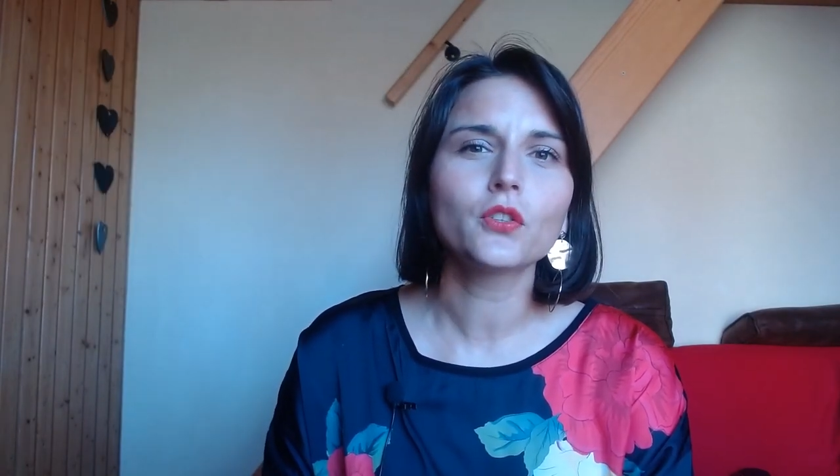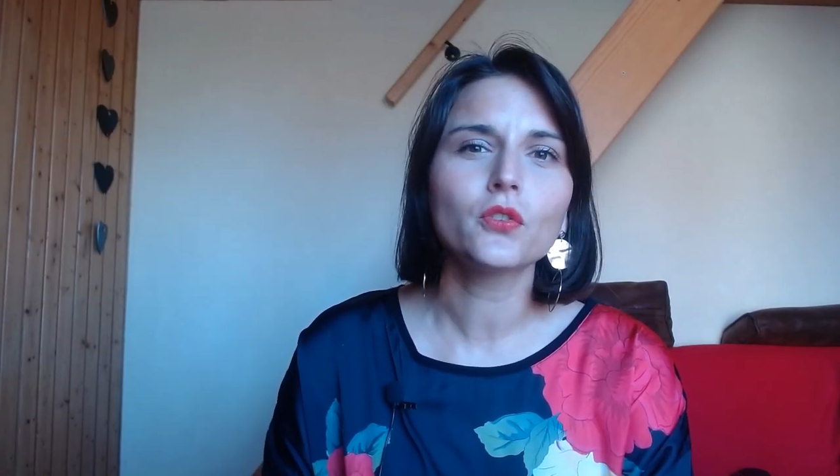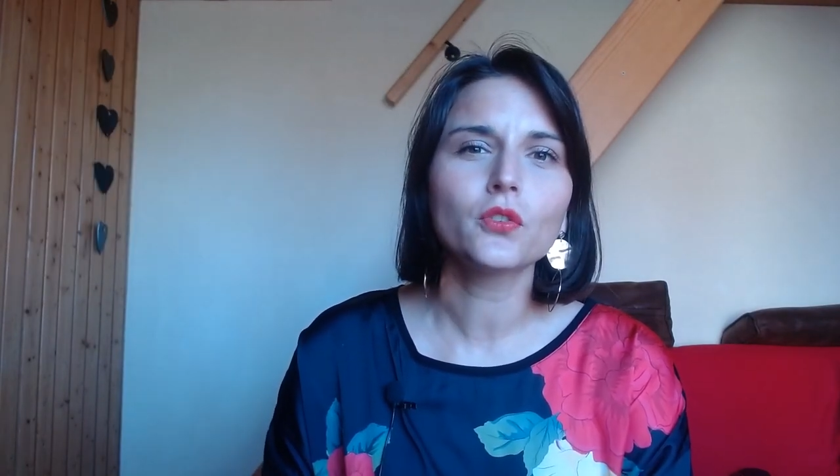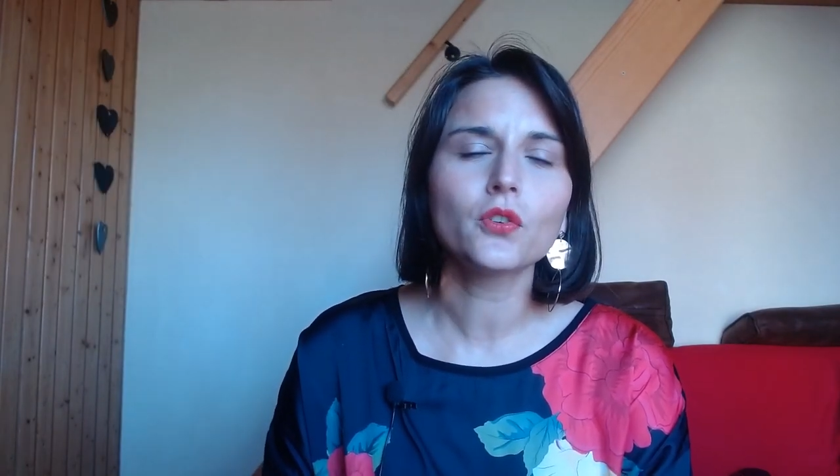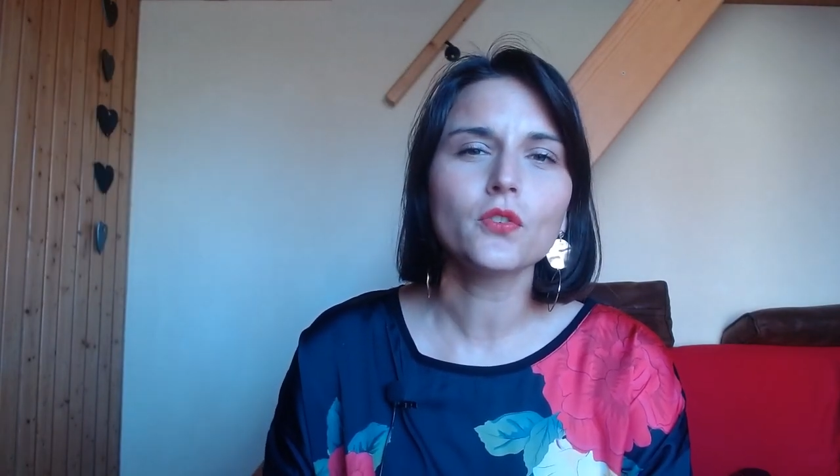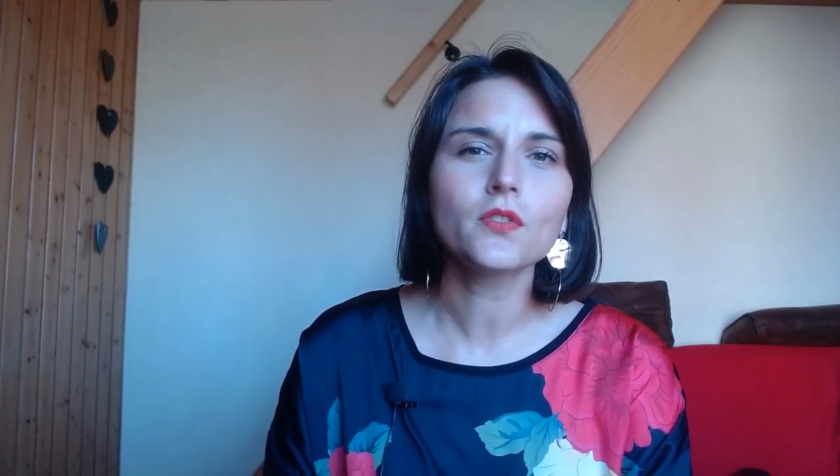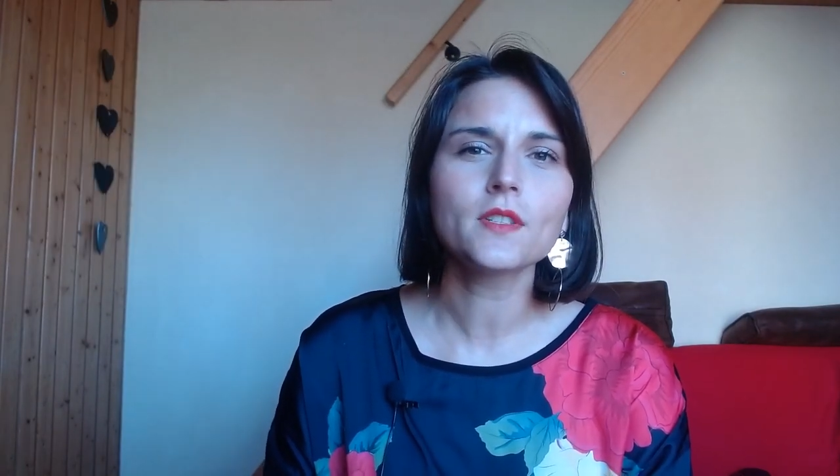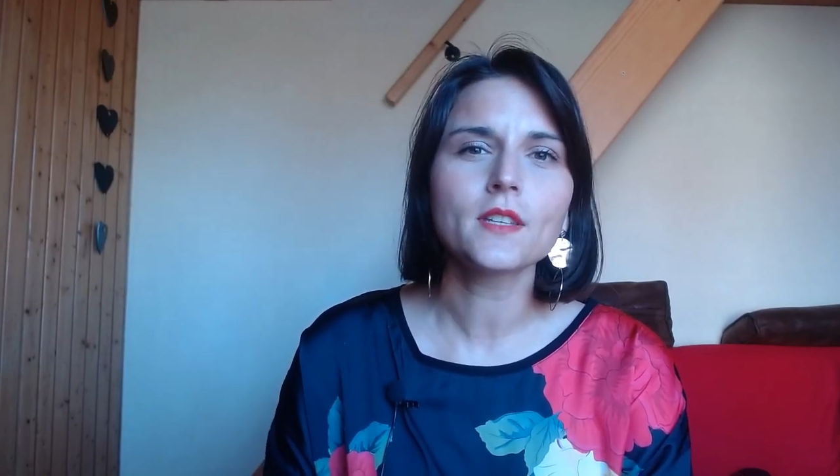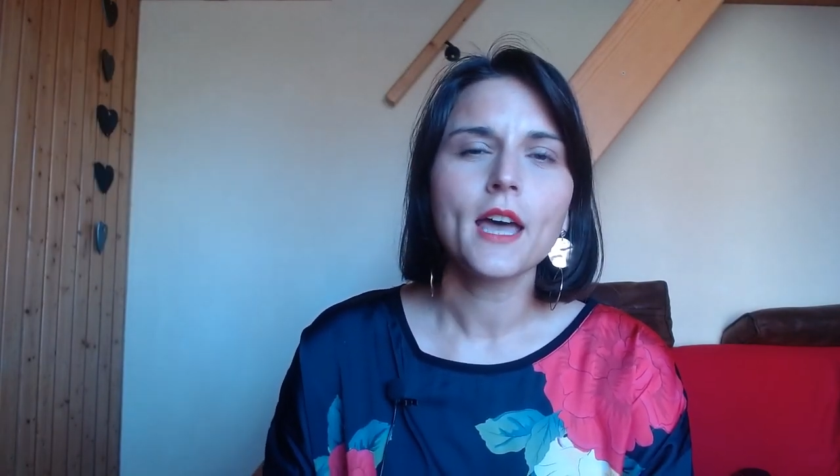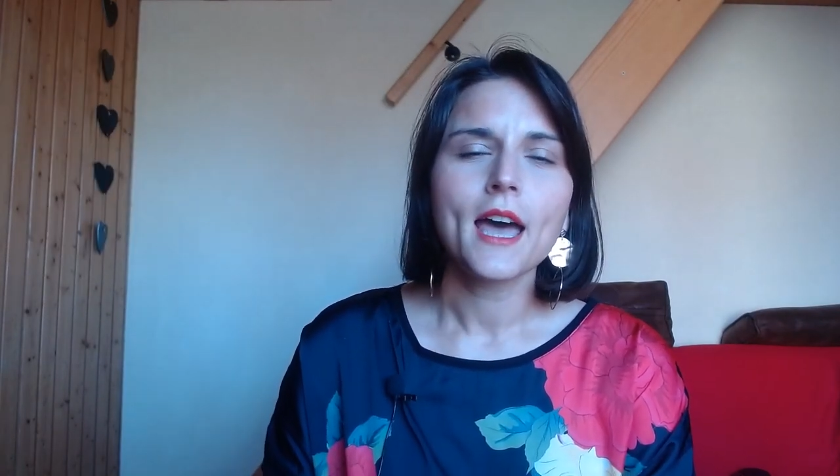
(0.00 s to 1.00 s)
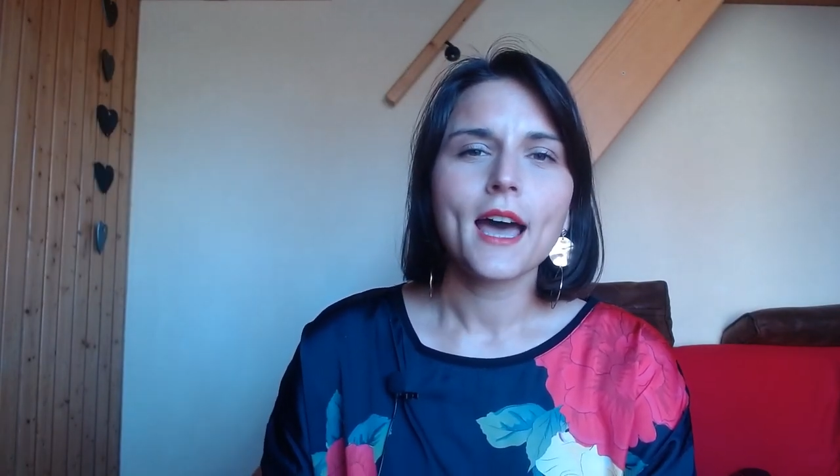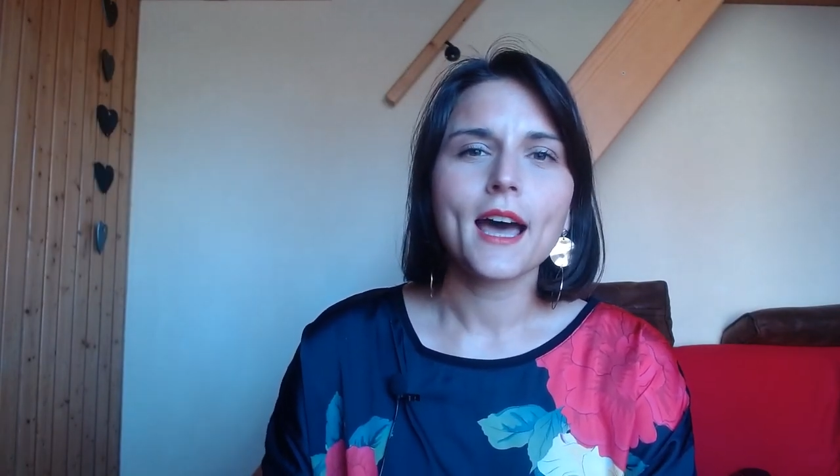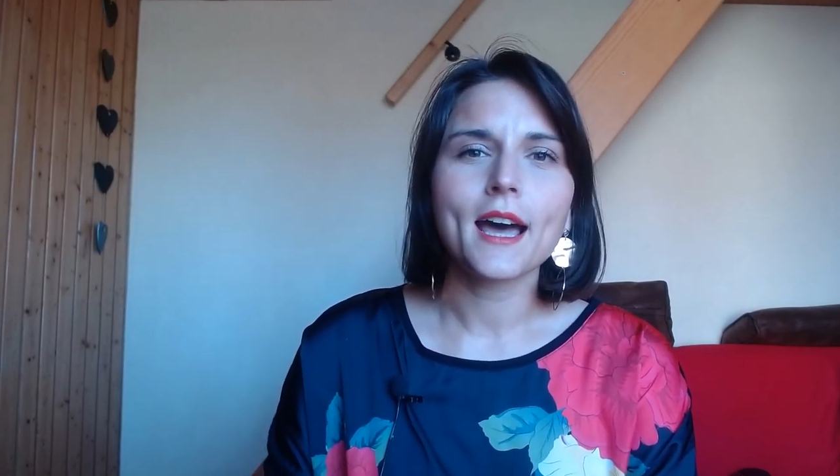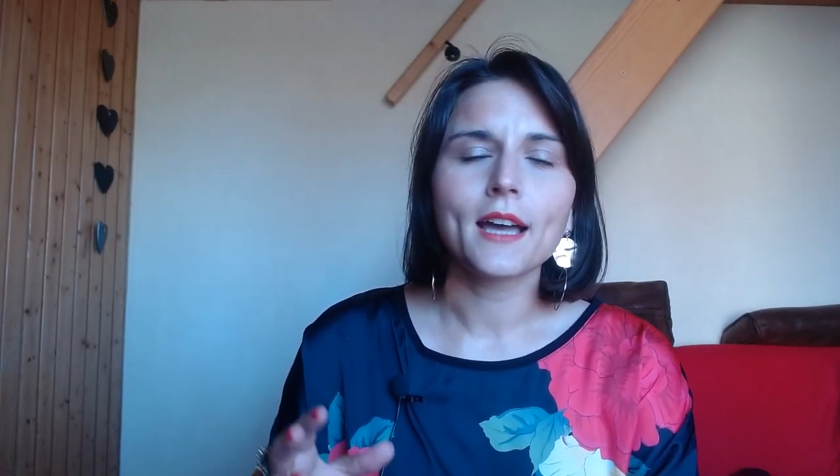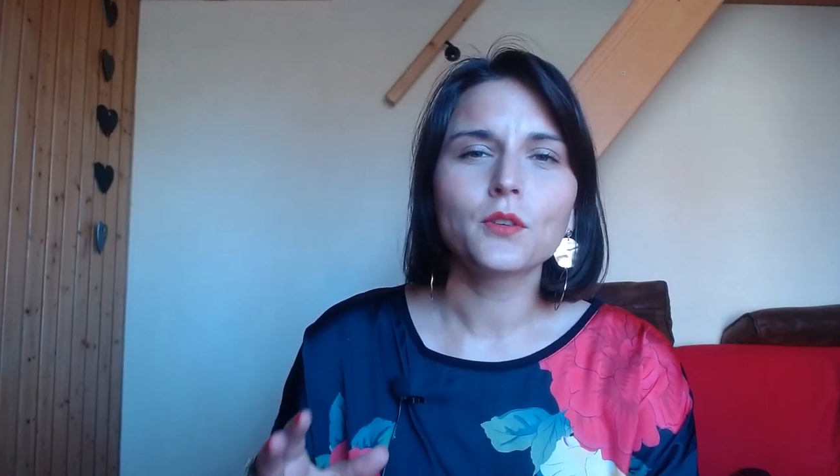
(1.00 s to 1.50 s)
tendance
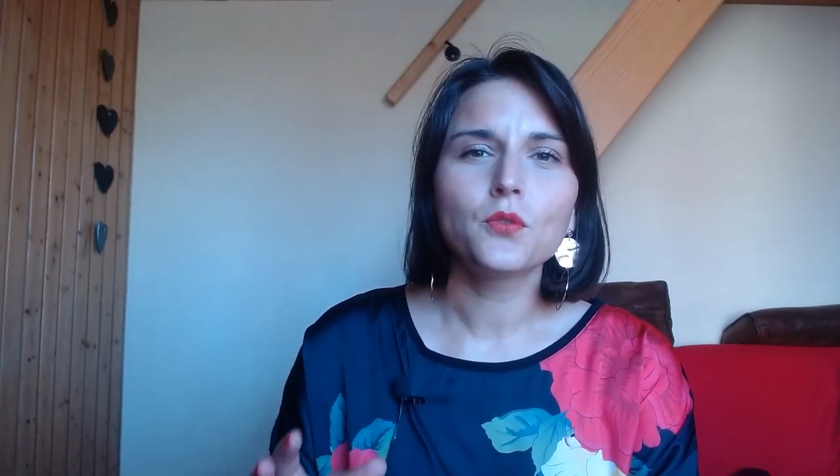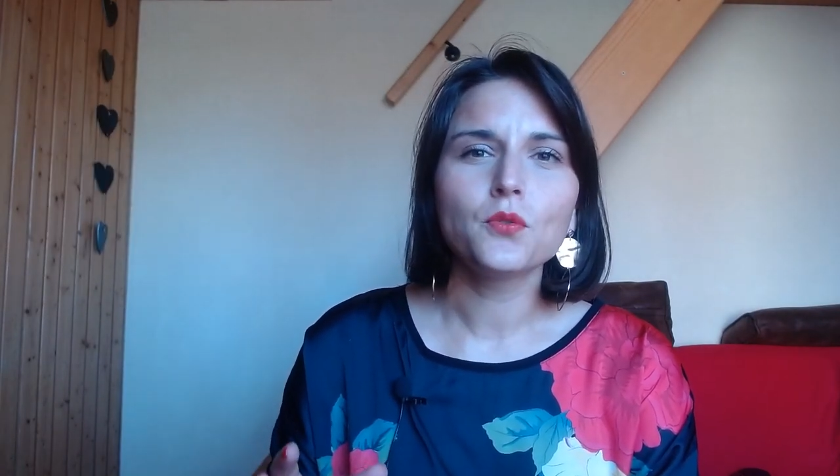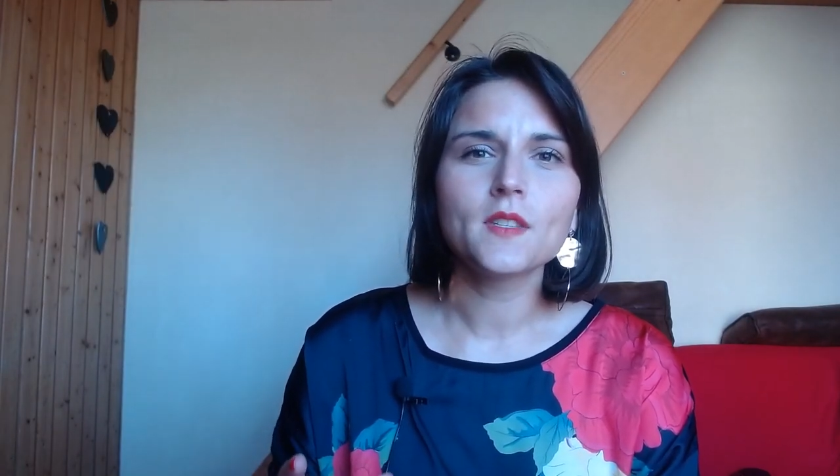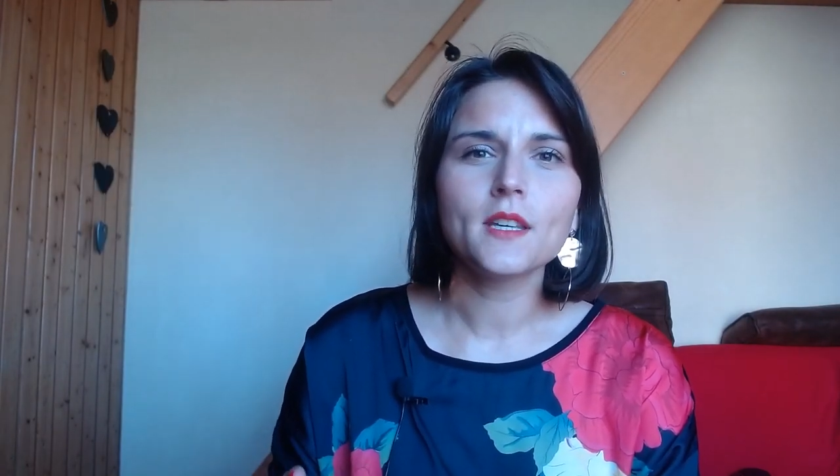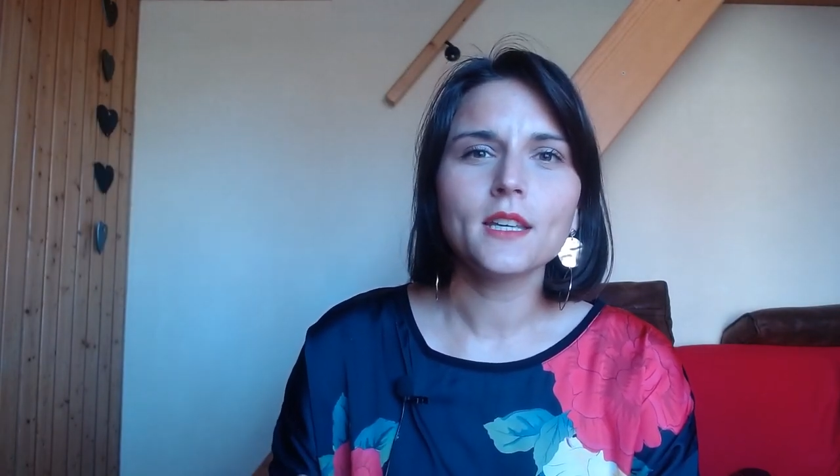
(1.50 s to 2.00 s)
à accuser